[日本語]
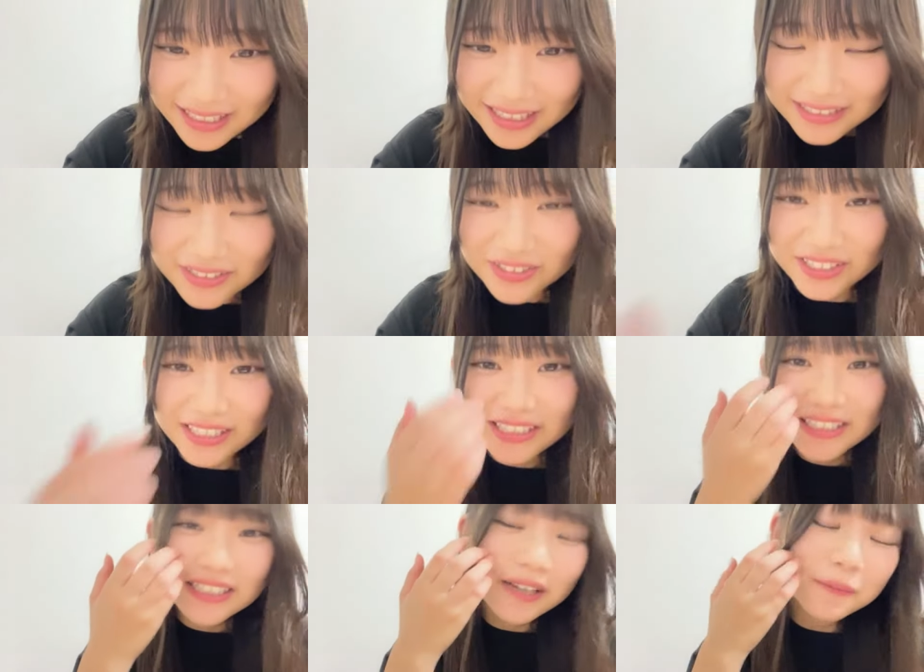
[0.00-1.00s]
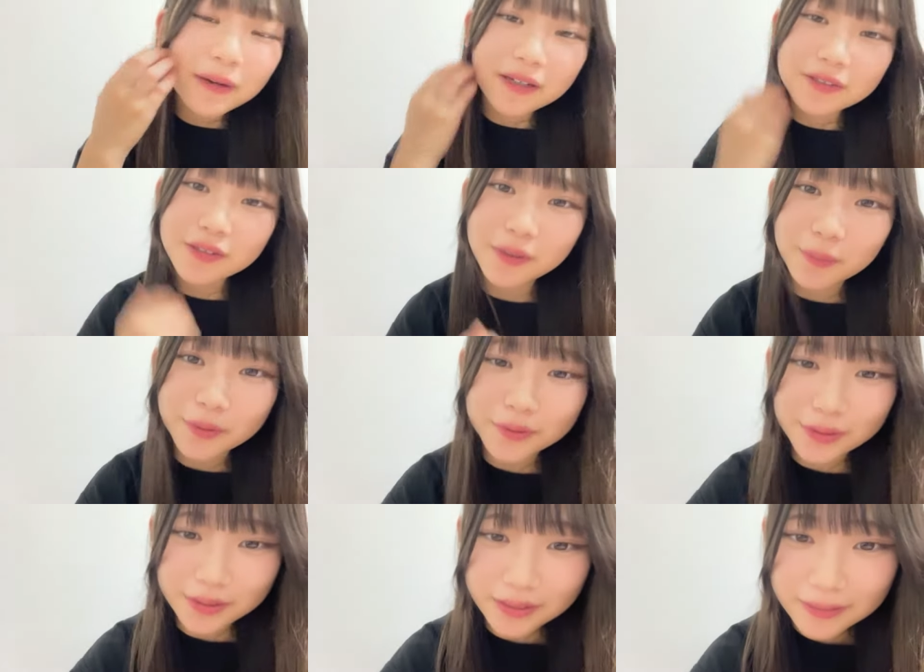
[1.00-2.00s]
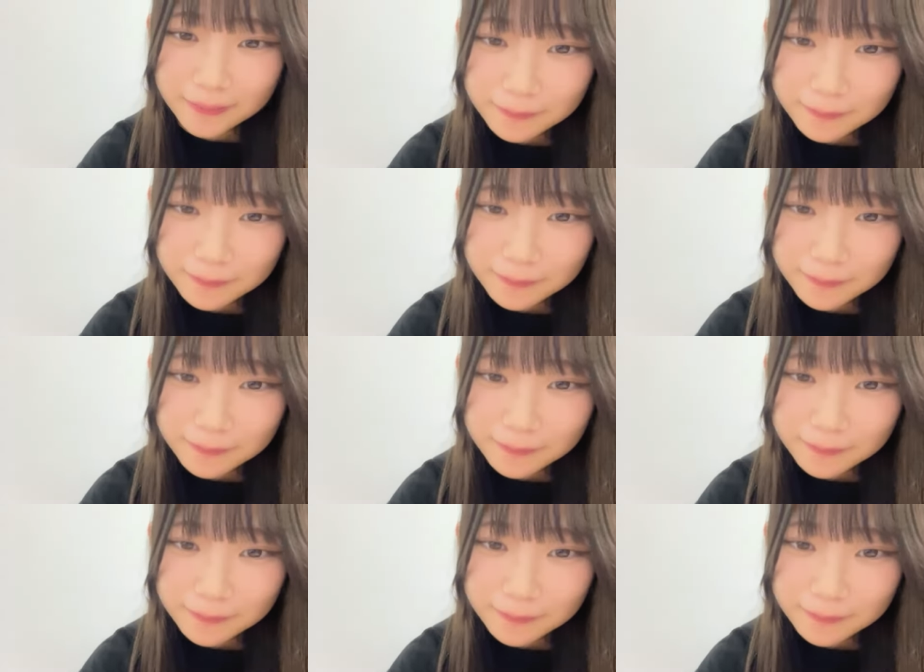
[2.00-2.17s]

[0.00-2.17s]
えそう写真3枚あるのやばくない